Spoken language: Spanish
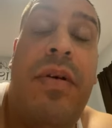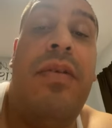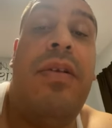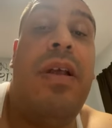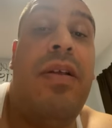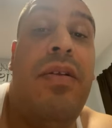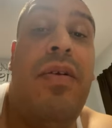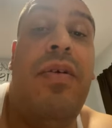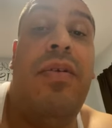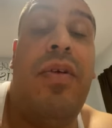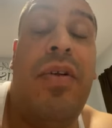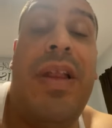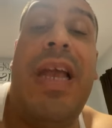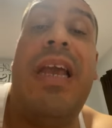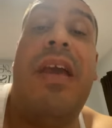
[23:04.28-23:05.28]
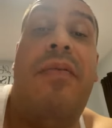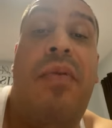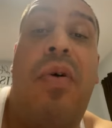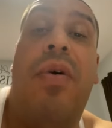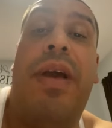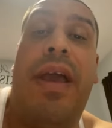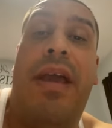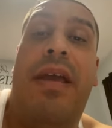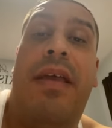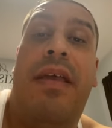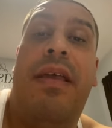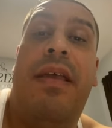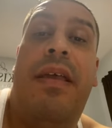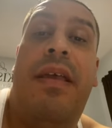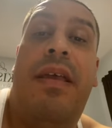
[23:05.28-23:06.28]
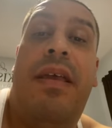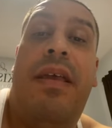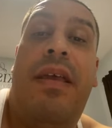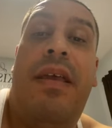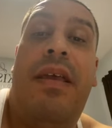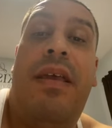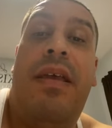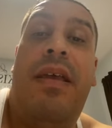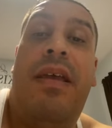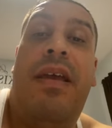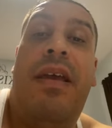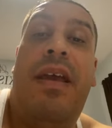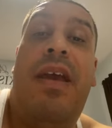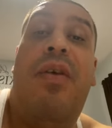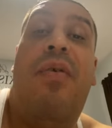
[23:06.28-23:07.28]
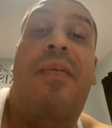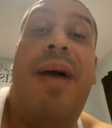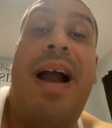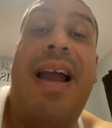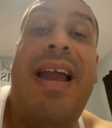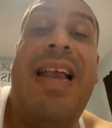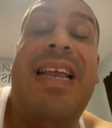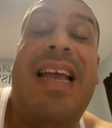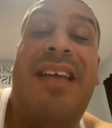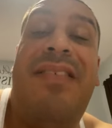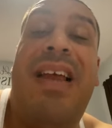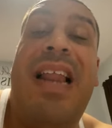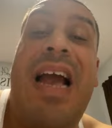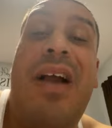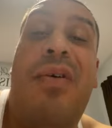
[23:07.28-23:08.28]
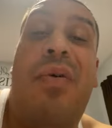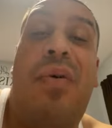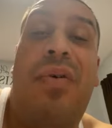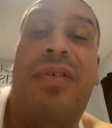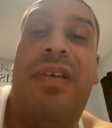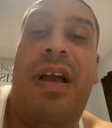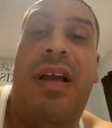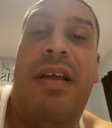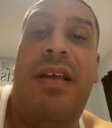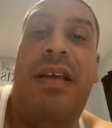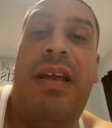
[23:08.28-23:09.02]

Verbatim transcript: No te, no, no te equivoques. Jehová es el que hace las cosas.